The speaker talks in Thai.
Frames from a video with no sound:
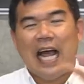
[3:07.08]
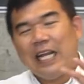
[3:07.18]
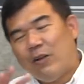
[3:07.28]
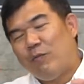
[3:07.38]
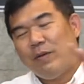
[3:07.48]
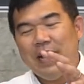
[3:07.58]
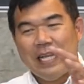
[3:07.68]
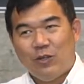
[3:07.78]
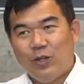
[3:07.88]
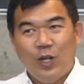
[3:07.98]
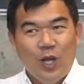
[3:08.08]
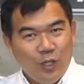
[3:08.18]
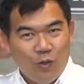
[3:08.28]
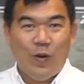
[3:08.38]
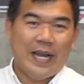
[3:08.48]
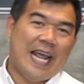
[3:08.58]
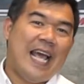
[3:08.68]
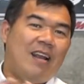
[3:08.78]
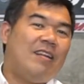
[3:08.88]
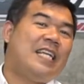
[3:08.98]
สะสมมันมาจนทุกวันนี้
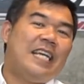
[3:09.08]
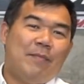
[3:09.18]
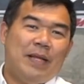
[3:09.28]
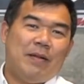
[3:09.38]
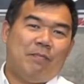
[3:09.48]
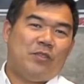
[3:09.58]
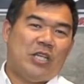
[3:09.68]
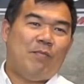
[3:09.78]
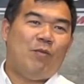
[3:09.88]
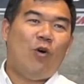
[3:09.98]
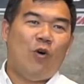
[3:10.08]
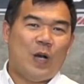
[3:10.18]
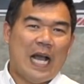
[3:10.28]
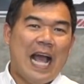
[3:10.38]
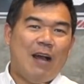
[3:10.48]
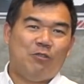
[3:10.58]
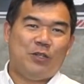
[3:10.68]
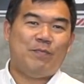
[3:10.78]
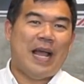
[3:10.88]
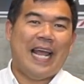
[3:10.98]
ลัซซี่ก็เป็นแบบแชมป์โลก 9
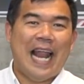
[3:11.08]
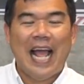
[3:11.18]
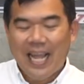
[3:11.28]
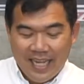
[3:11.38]
สมัยละ